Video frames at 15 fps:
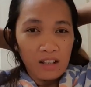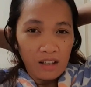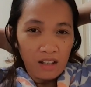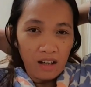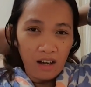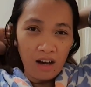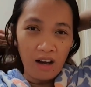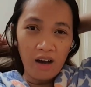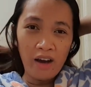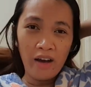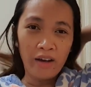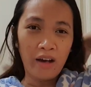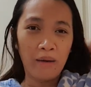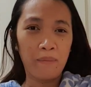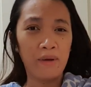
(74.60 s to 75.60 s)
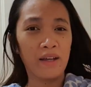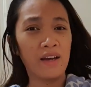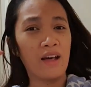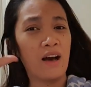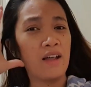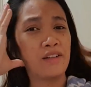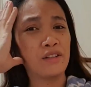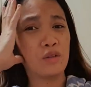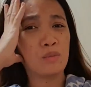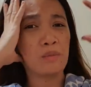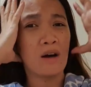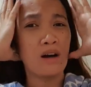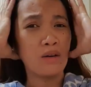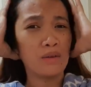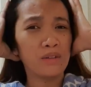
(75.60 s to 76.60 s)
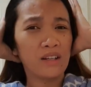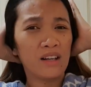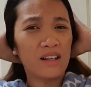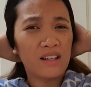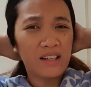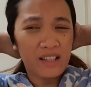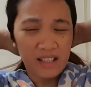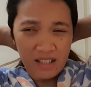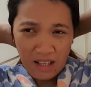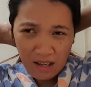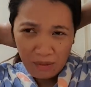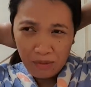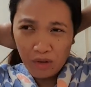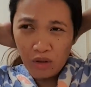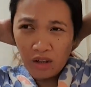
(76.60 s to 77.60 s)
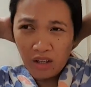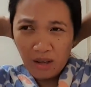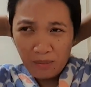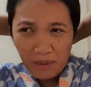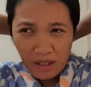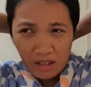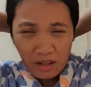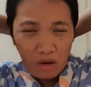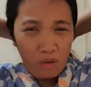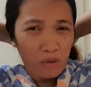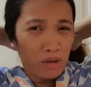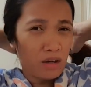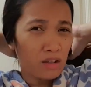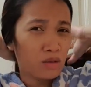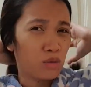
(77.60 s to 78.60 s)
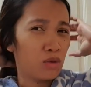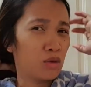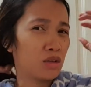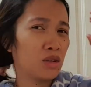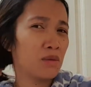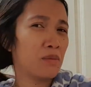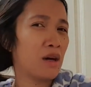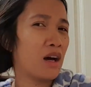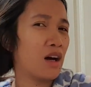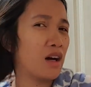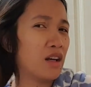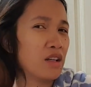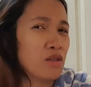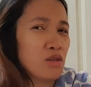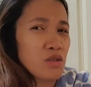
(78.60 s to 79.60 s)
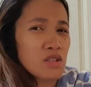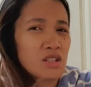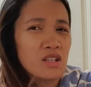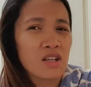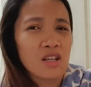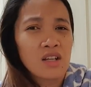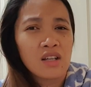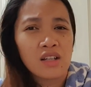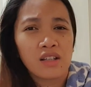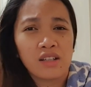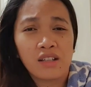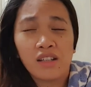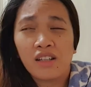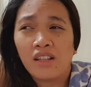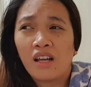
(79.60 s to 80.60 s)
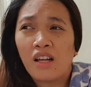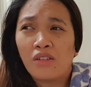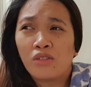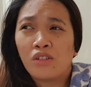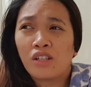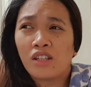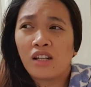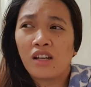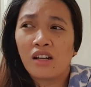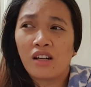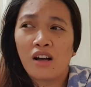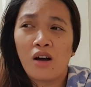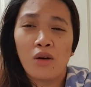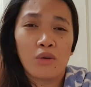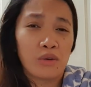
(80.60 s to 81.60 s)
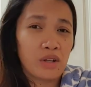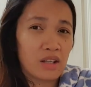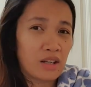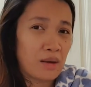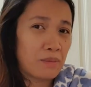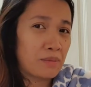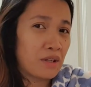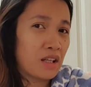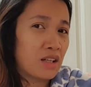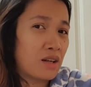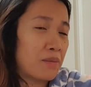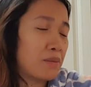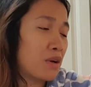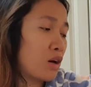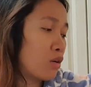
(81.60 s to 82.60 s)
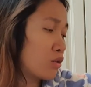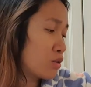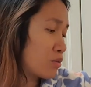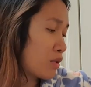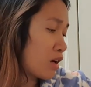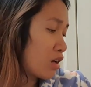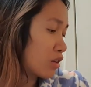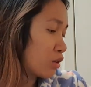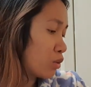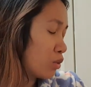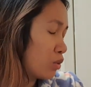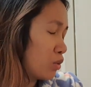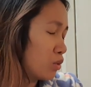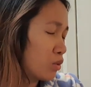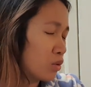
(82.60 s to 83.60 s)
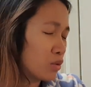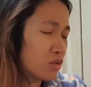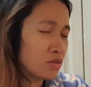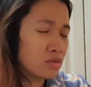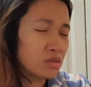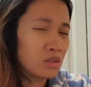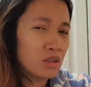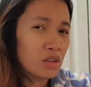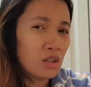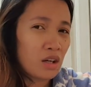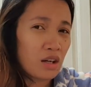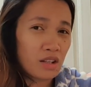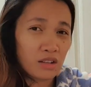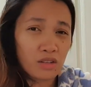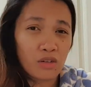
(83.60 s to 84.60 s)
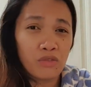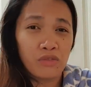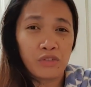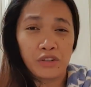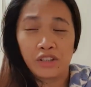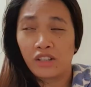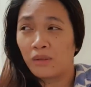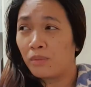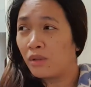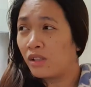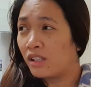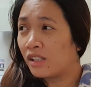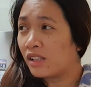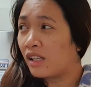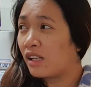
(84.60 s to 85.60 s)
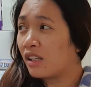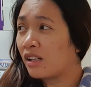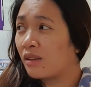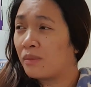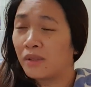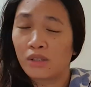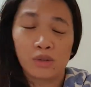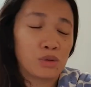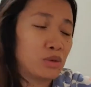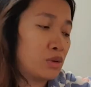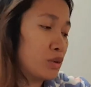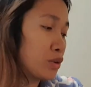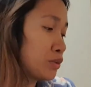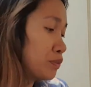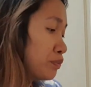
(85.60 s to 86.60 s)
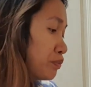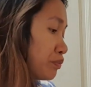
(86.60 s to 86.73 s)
Ah, gabi, inaantok pa ako, guys. Alam nyo, kagabi, hindi ako nakatulog na maayos. Ano na talaga ako, hirap na hirap na ako makatulog. Uncomfortable na talaga matulog.